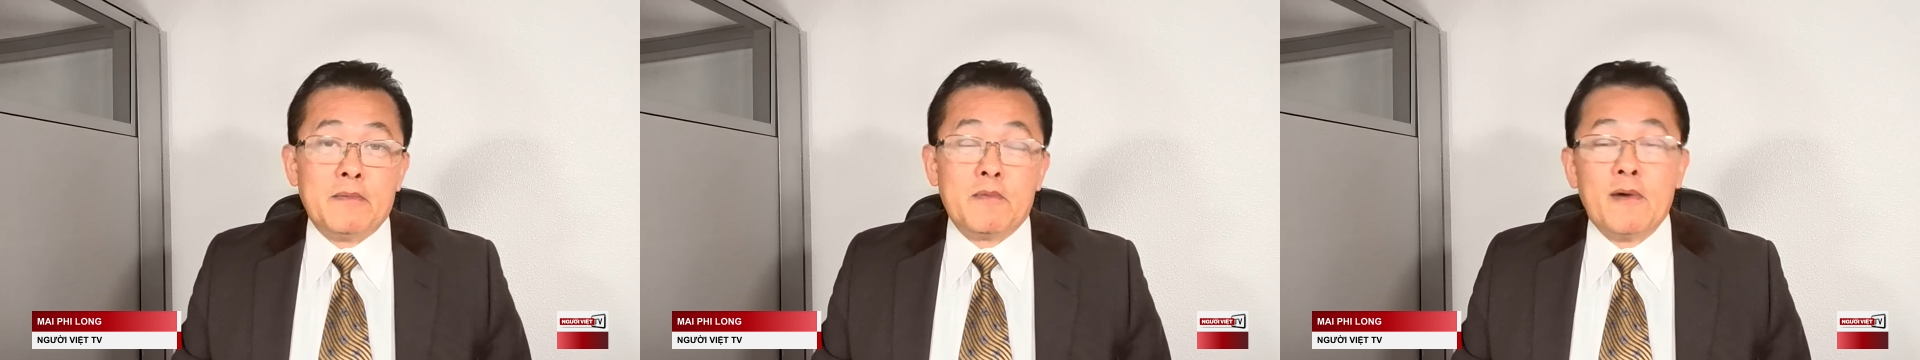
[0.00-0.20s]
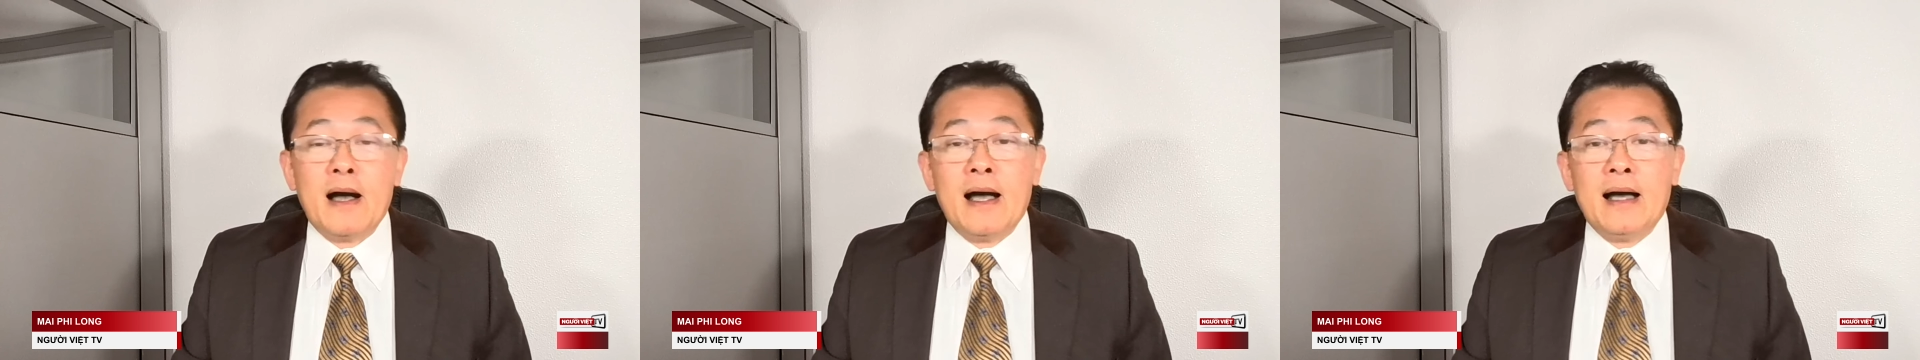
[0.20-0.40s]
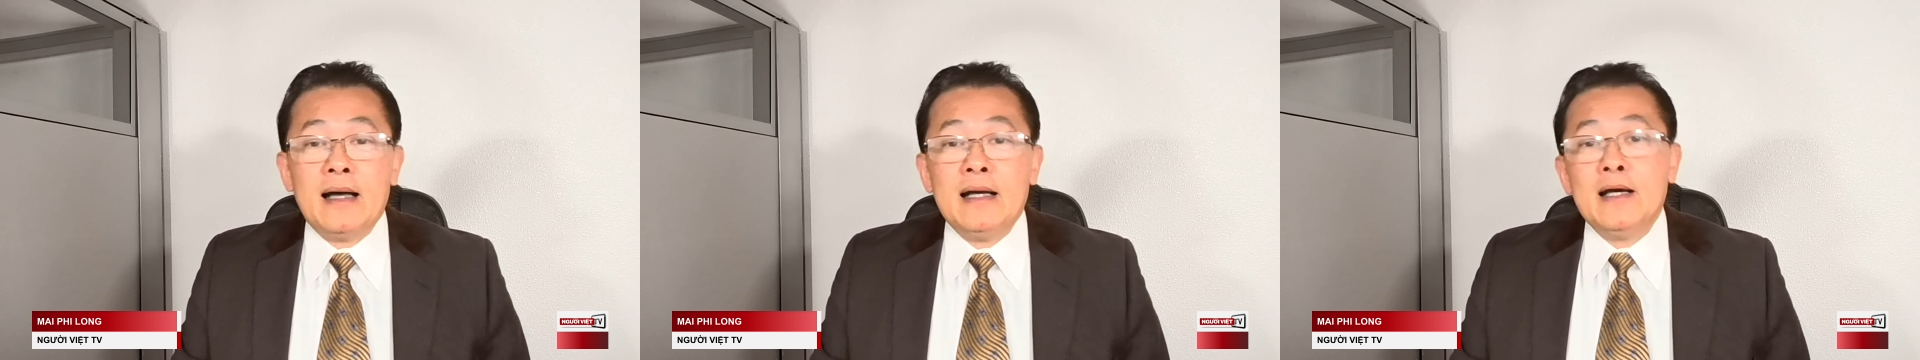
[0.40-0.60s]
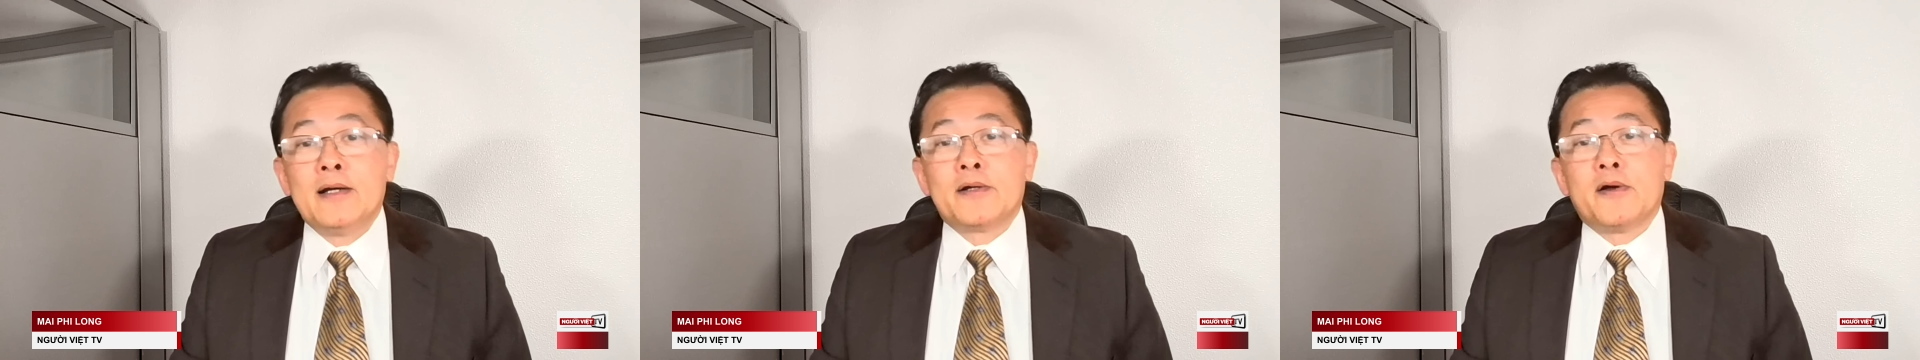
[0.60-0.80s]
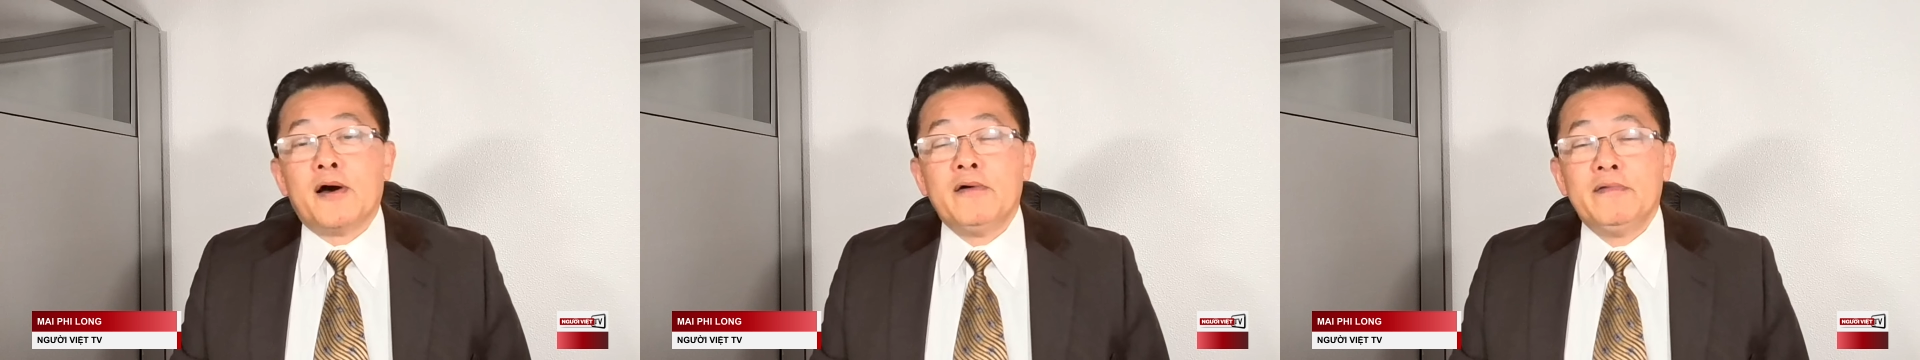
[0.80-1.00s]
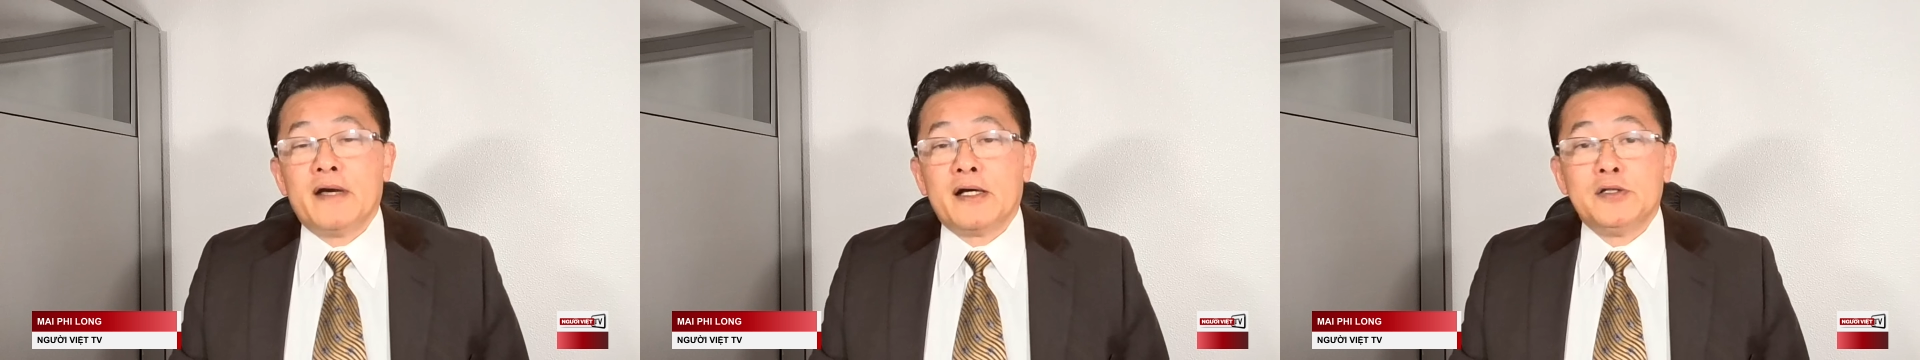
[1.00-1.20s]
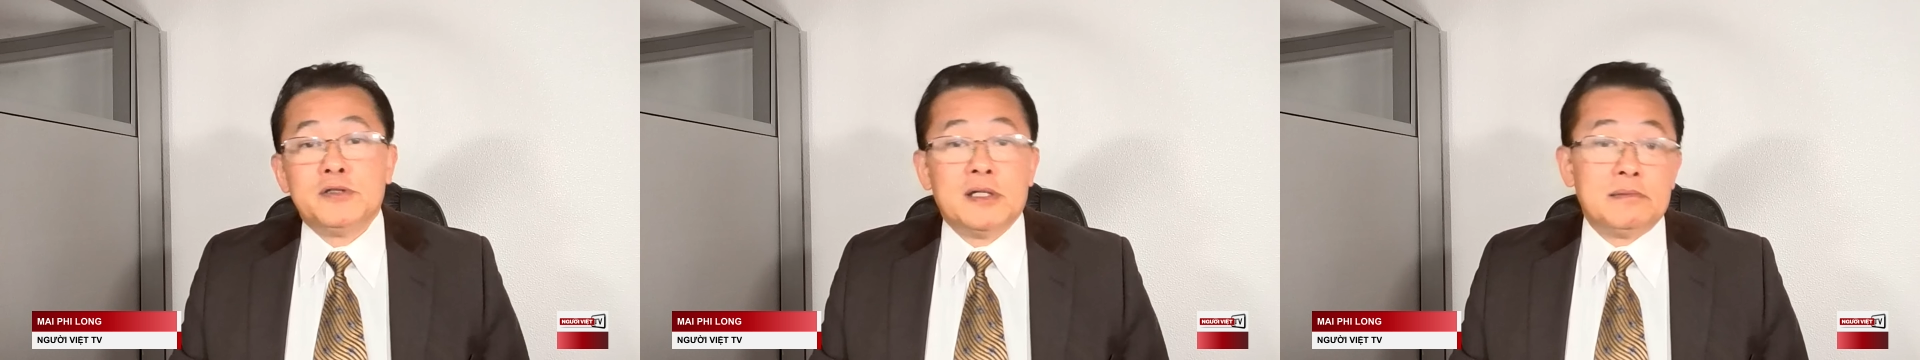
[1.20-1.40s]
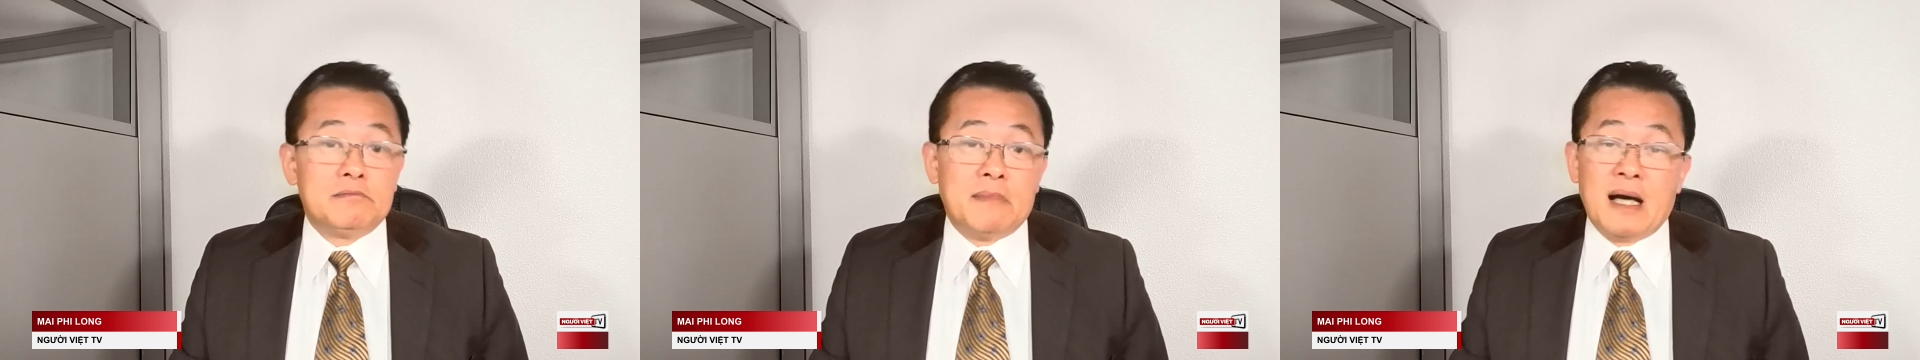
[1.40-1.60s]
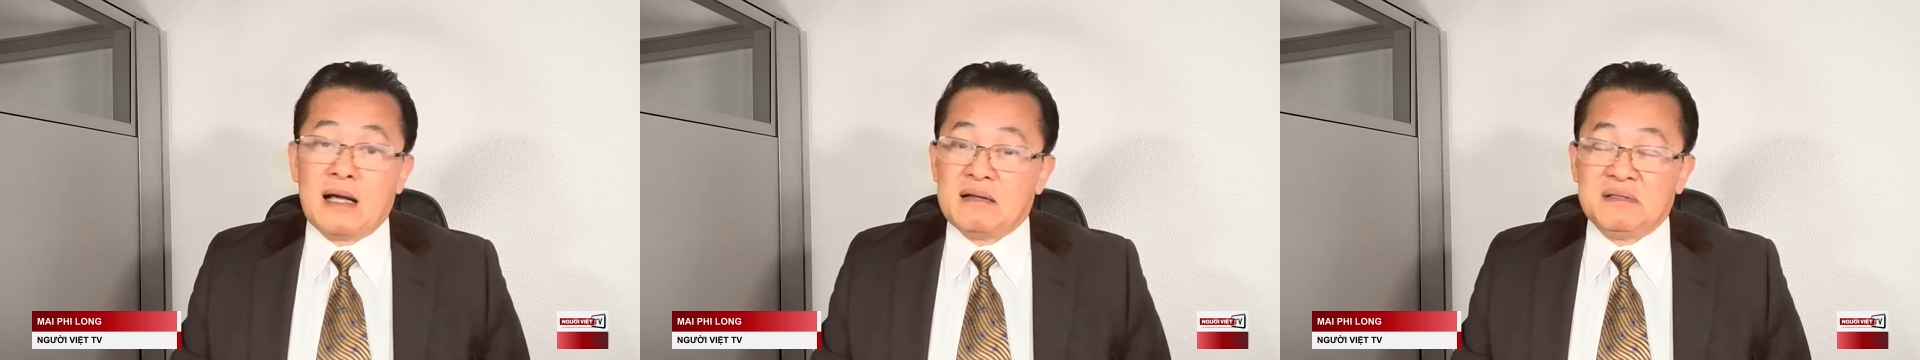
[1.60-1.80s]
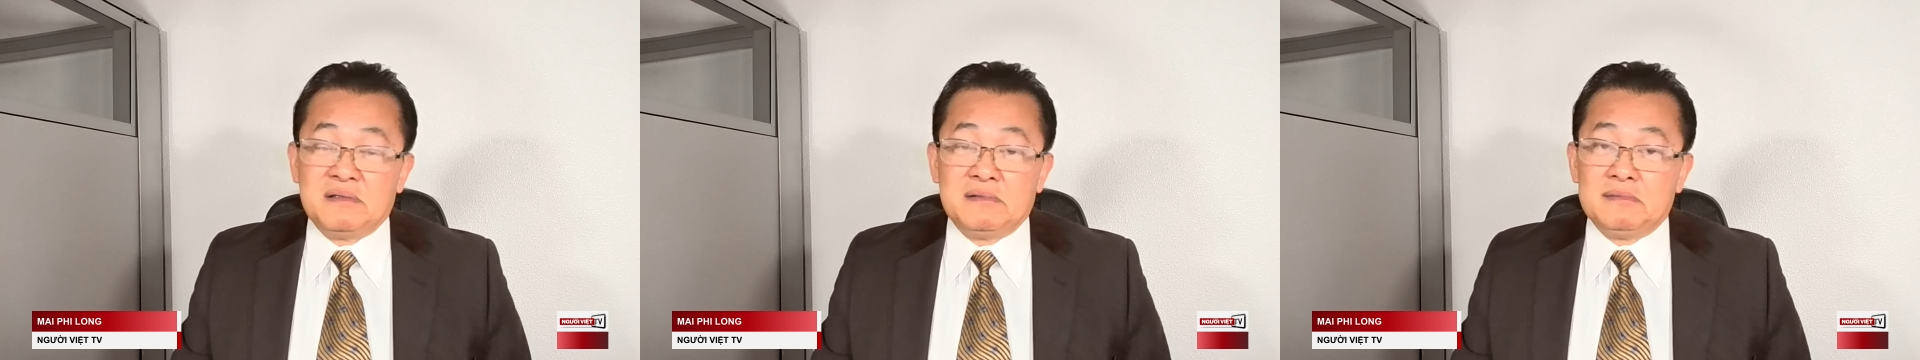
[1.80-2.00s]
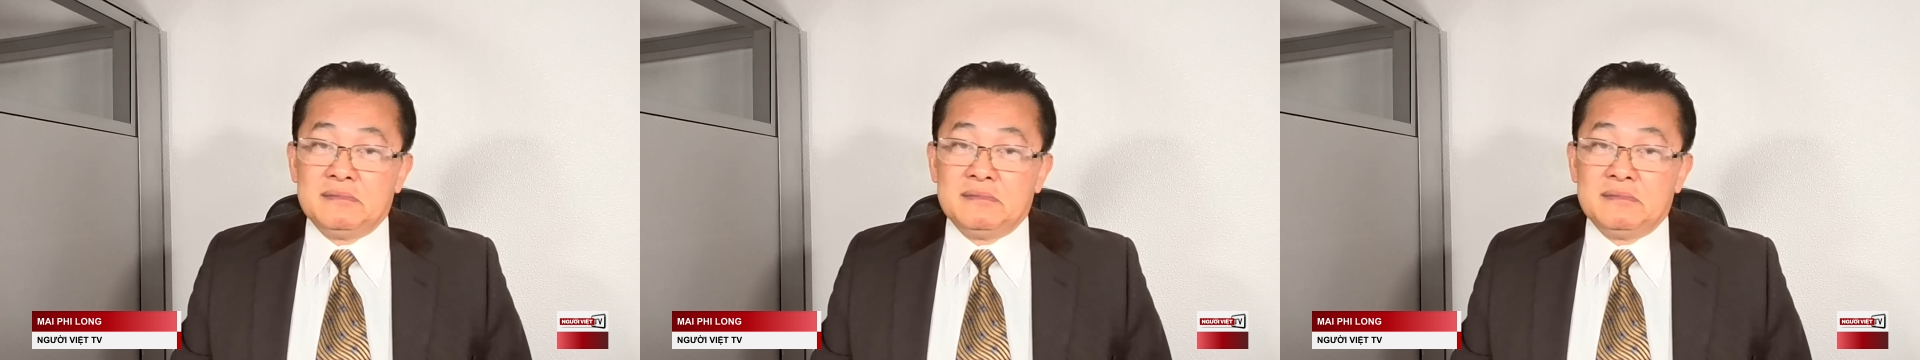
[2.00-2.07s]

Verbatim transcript: hôm qua nói về cái chuyện bà